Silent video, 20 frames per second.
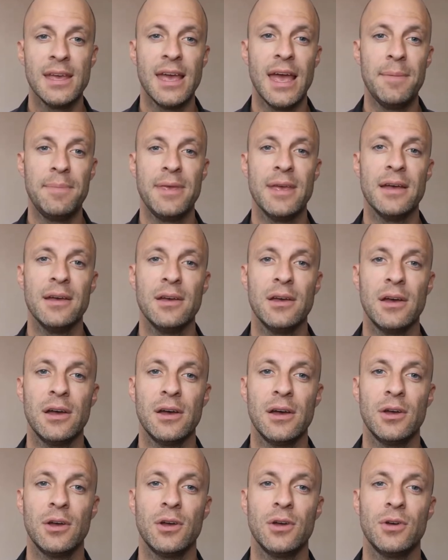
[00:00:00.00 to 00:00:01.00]
eh bien,
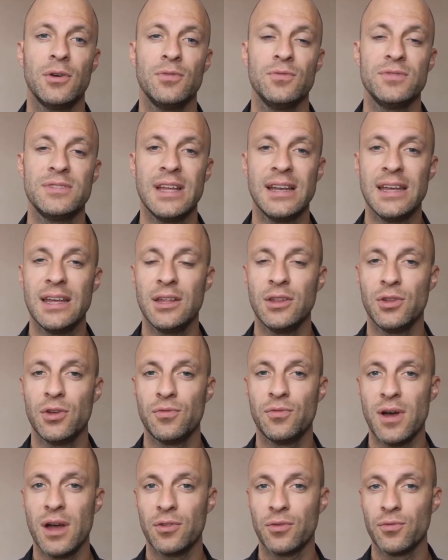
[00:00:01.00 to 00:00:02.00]
euh, vous allez
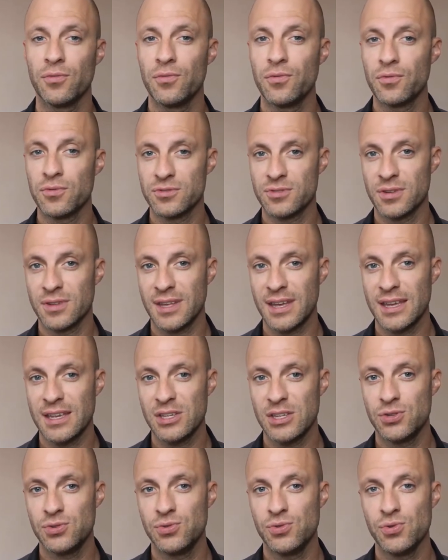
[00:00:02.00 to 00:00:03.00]
devoir donc vous
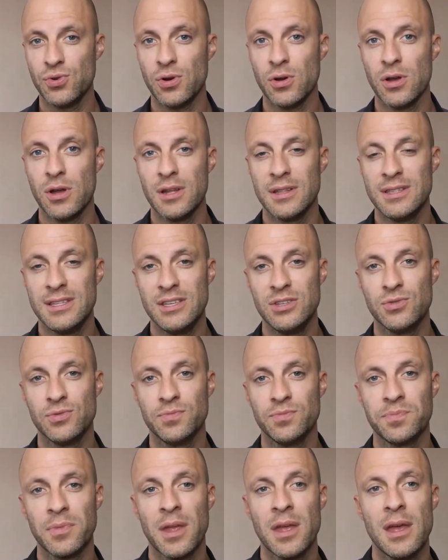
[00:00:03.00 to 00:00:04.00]
concentrer sur,
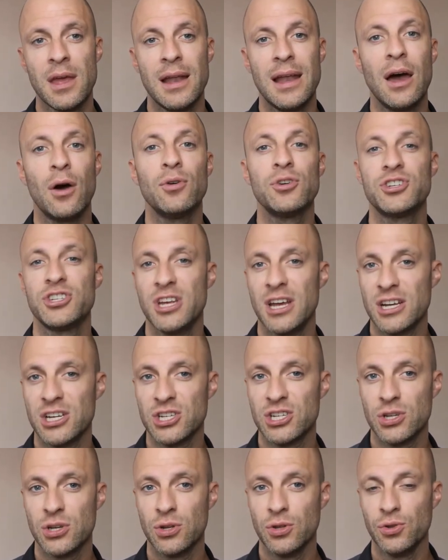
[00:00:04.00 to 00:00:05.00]
disons, la
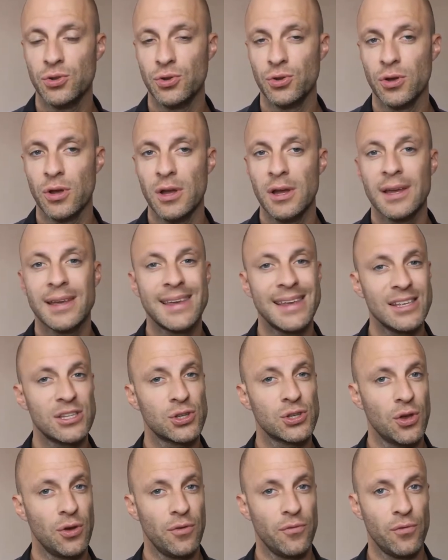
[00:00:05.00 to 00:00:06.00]
recherche de
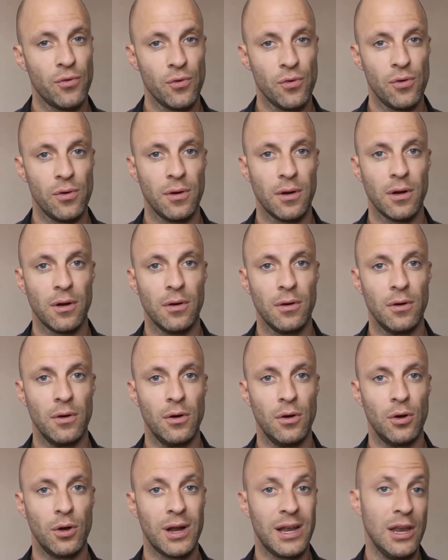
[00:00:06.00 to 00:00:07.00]
qu'est-ce que vos
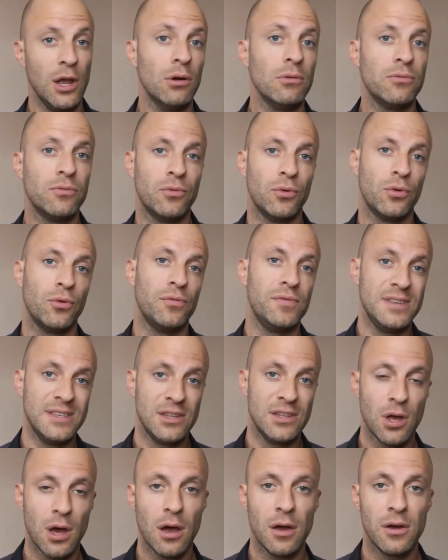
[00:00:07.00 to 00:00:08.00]
euh, clients, vos
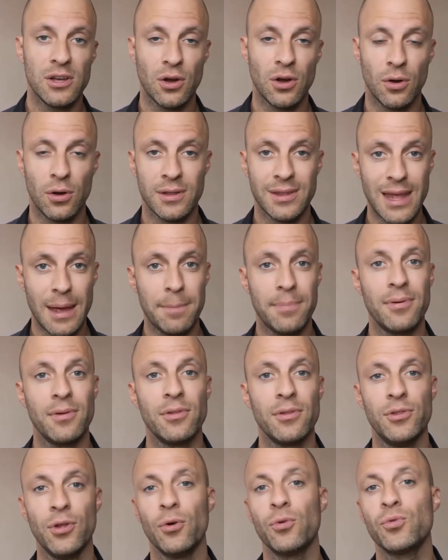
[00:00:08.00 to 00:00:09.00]
visiteurs tapent
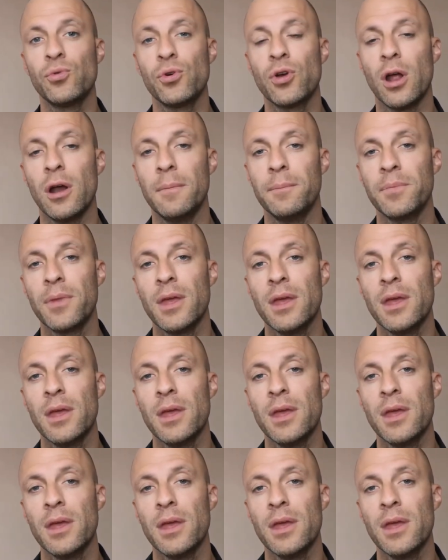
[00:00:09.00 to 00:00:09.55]
dans Google.